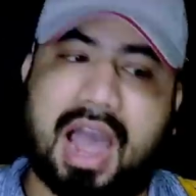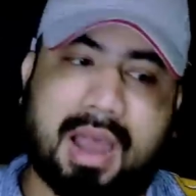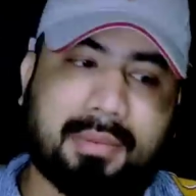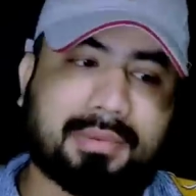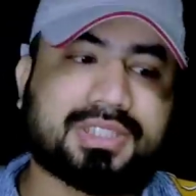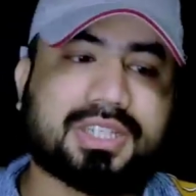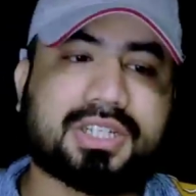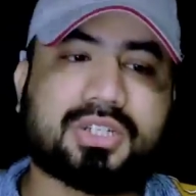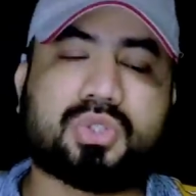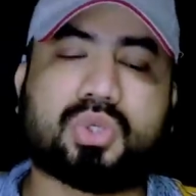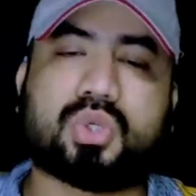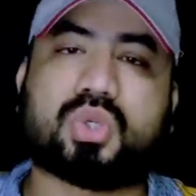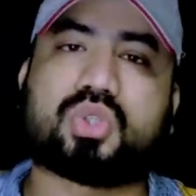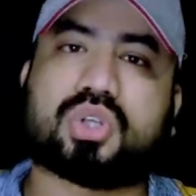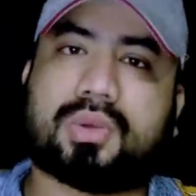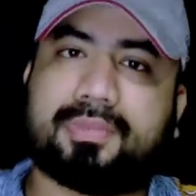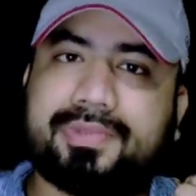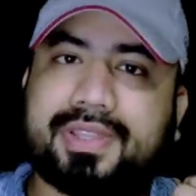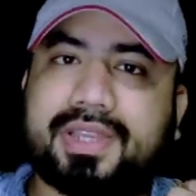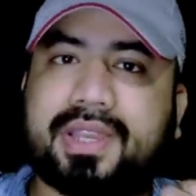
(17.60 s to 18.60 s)
আমাদের জন্য
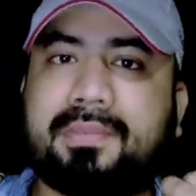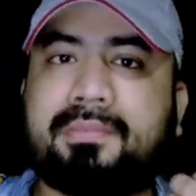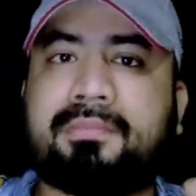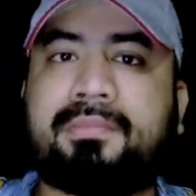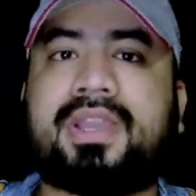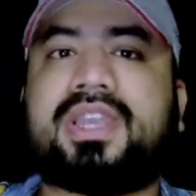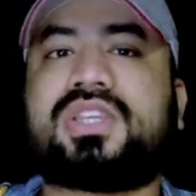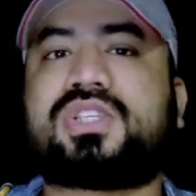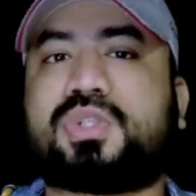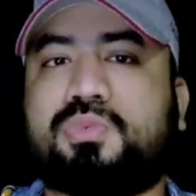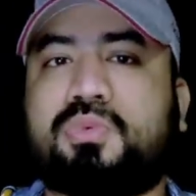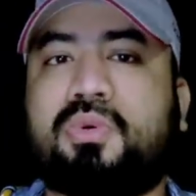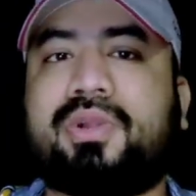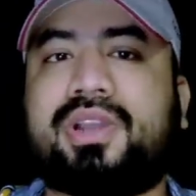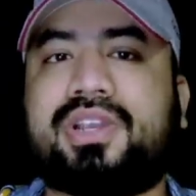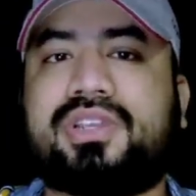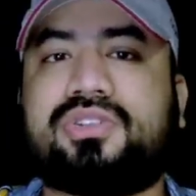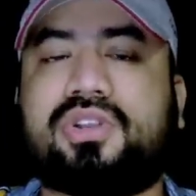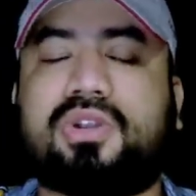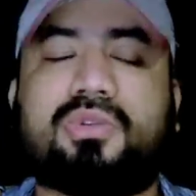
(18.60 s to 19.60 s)
সবথেকে বেস্ট
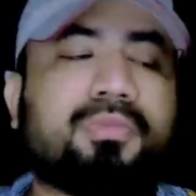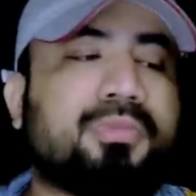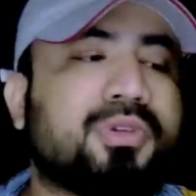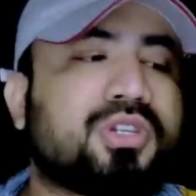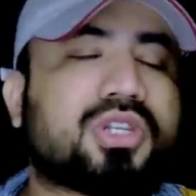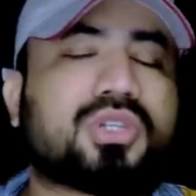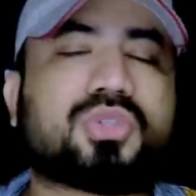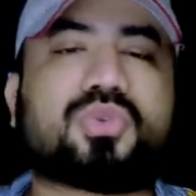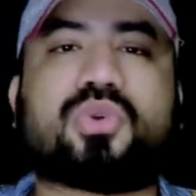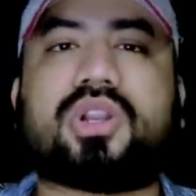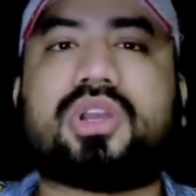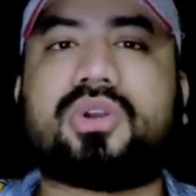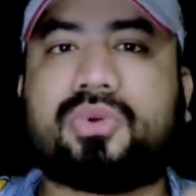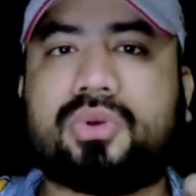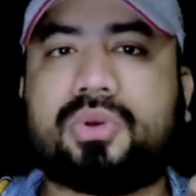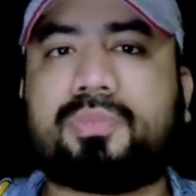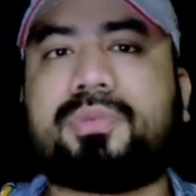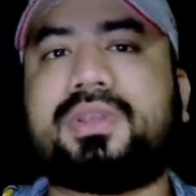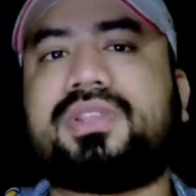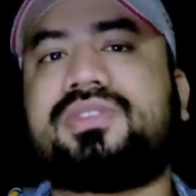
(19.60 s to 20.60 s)
মোমেন্ট ছিল এবং বিশেষ করে
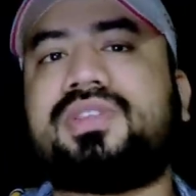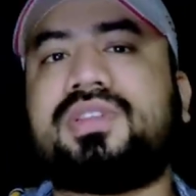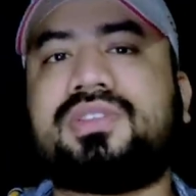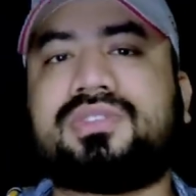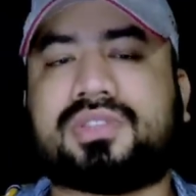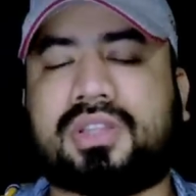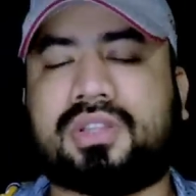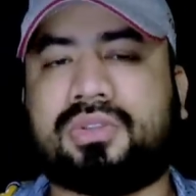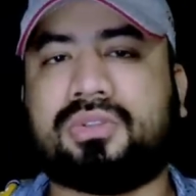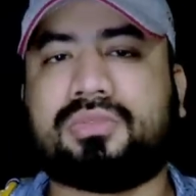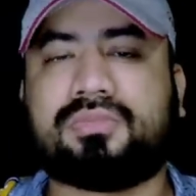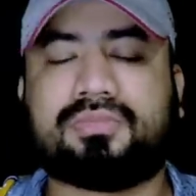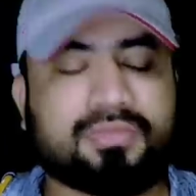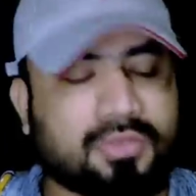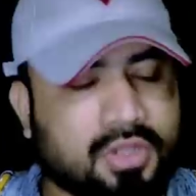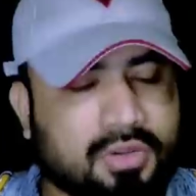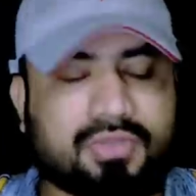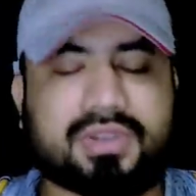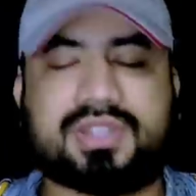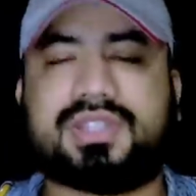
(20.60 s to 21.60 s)
গুরপ্রীত সিং সান্ধু
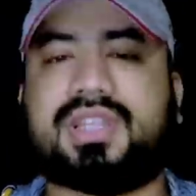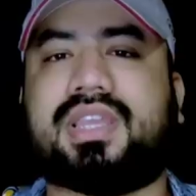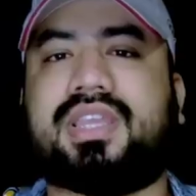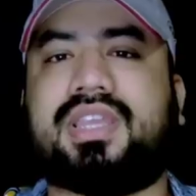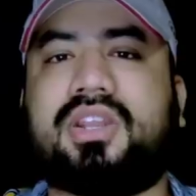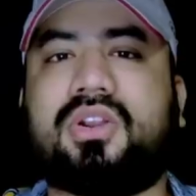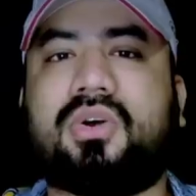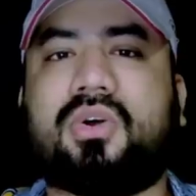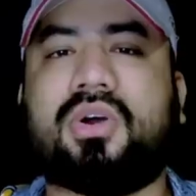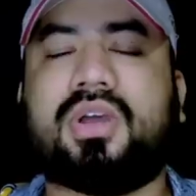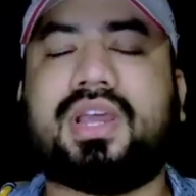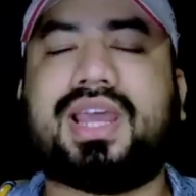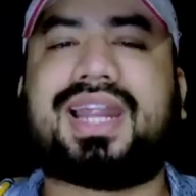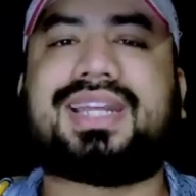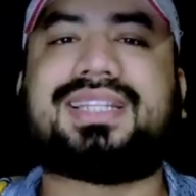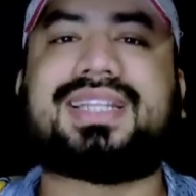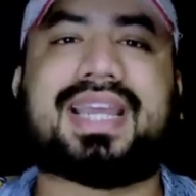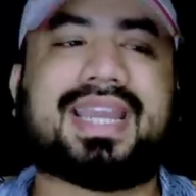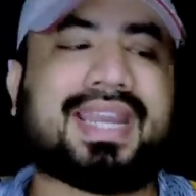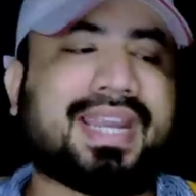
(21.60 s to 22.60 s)
ওয়াজ দ্য হিরো অ্যাট
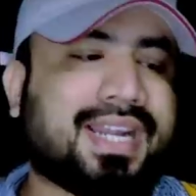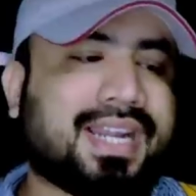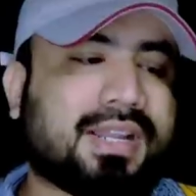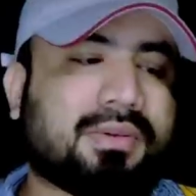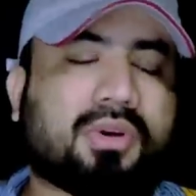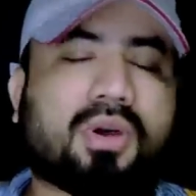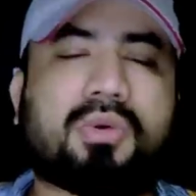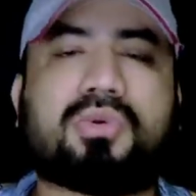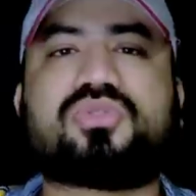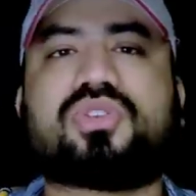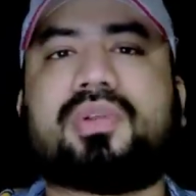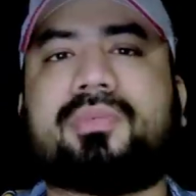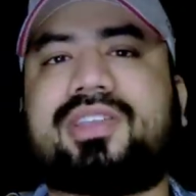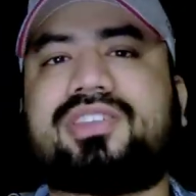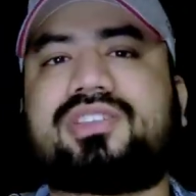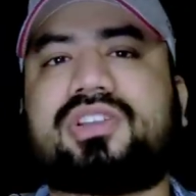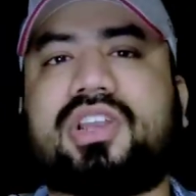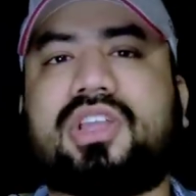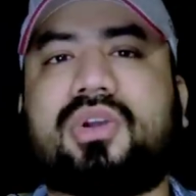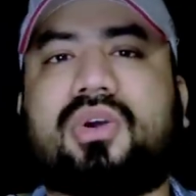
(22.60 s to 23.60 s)
দ্য এন্ড এবং অবশ্যই
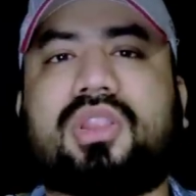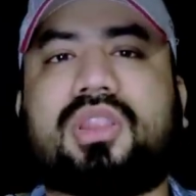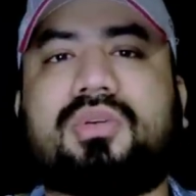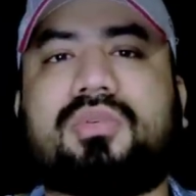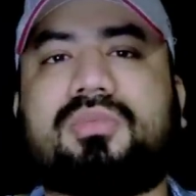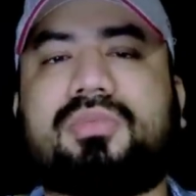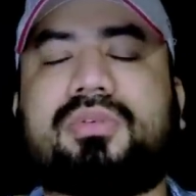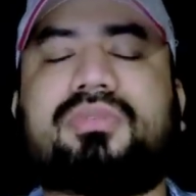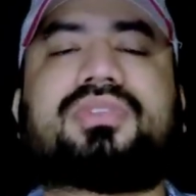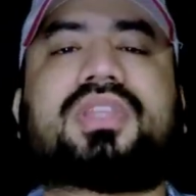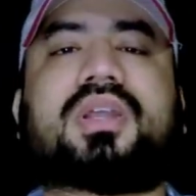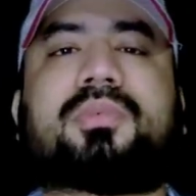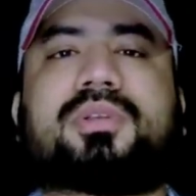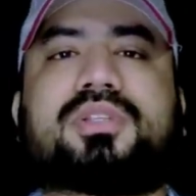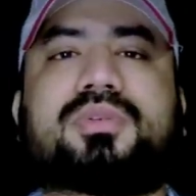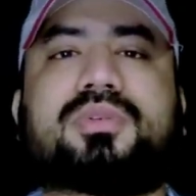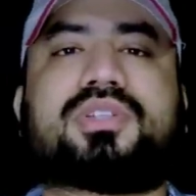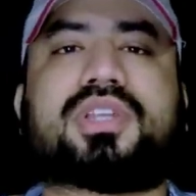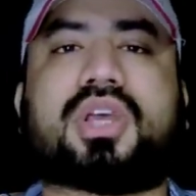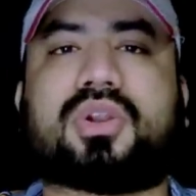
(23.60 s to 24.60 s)
ম্যাচটা নিয়ে কথা বলবো এবং তার
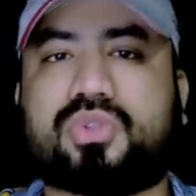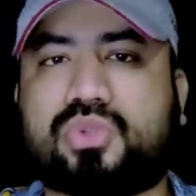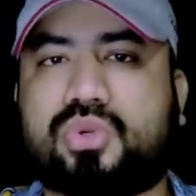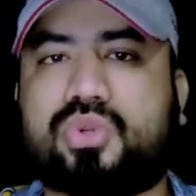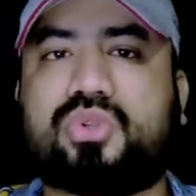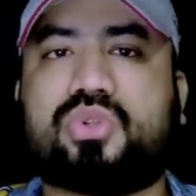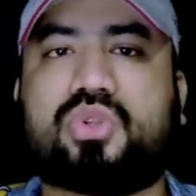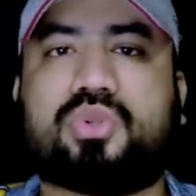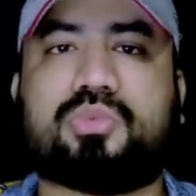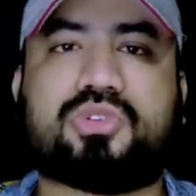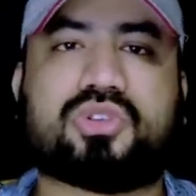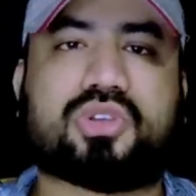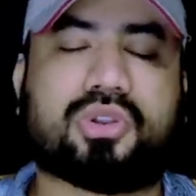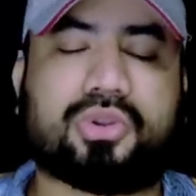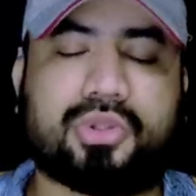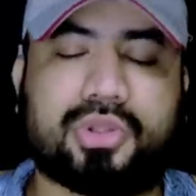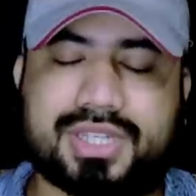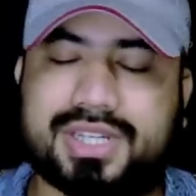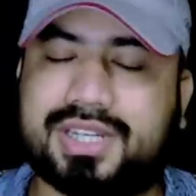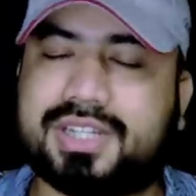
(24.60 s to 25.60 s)
পাশাপাশি আরও ছোটো ছোটো বিষয়
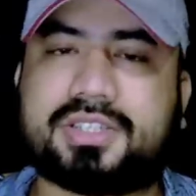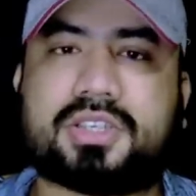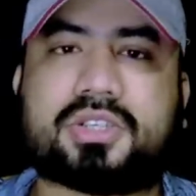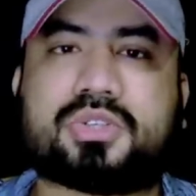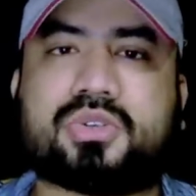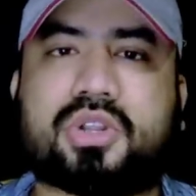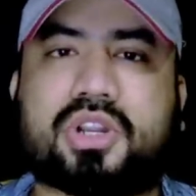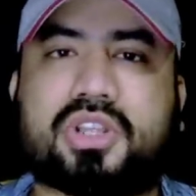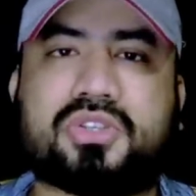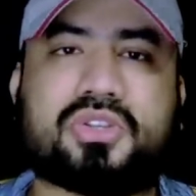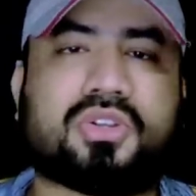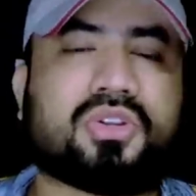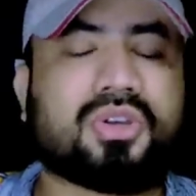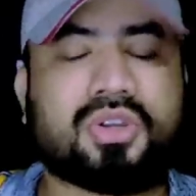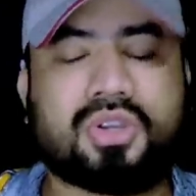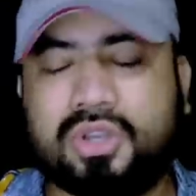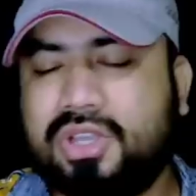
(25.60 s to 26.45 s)
রয়েছে ডিসকাস করার জন্য